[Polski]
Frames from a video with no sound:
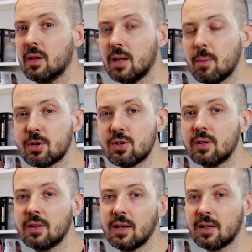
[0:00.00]
Na
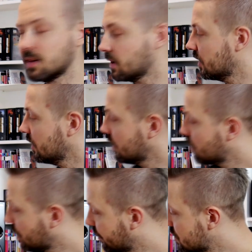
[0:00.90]
początek e,
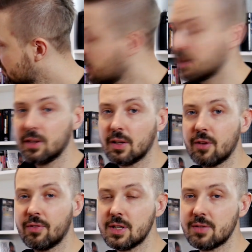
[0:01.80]
profesjonalny
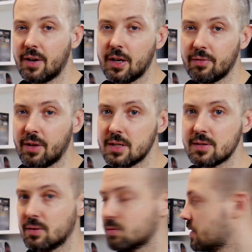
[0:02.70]
interfejs
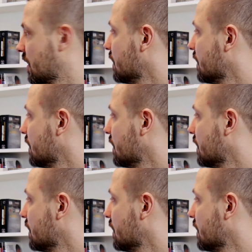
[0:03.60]
Fireface UC.